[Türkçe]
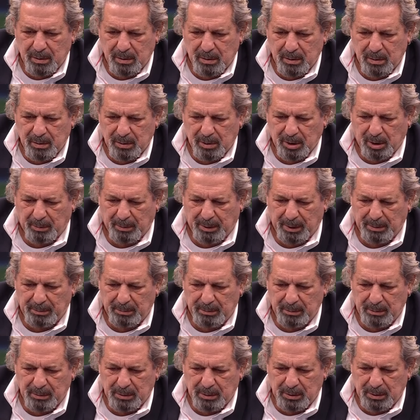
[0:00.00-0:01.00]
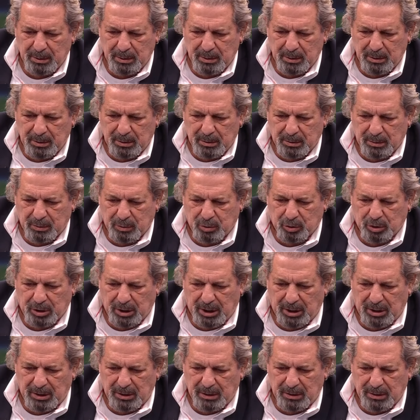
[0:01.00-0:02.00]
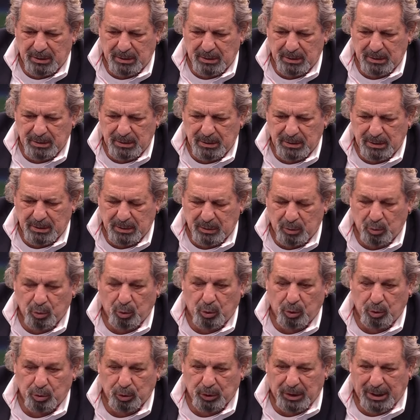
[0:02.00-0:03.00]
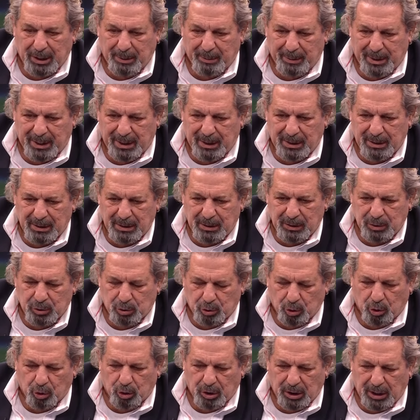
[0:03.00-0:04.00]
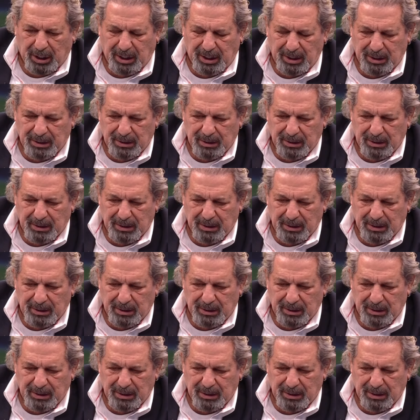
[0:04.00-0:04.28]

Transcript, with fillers: tamam. Güzel. Ne oluyor ama? Sonra?